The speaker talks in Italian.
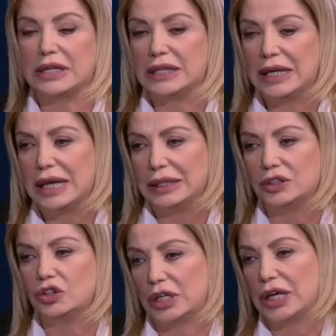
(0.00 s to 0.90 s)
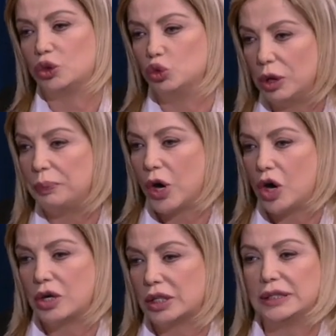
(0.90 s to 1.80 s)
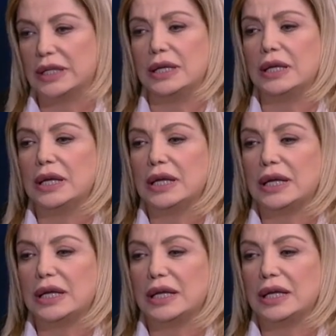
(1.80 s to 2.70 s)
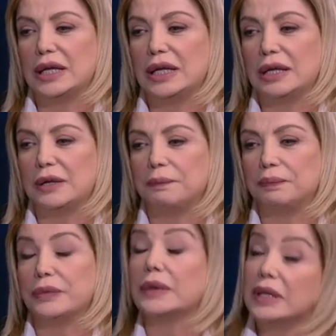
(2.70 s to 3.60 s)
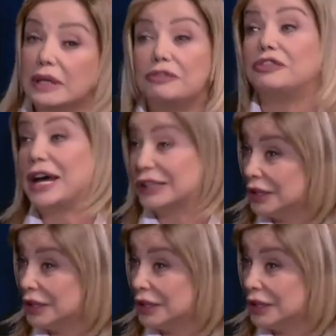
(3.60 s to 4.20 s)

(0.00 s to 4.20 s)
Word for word: da letto che ha due porte, e, ehm, infatti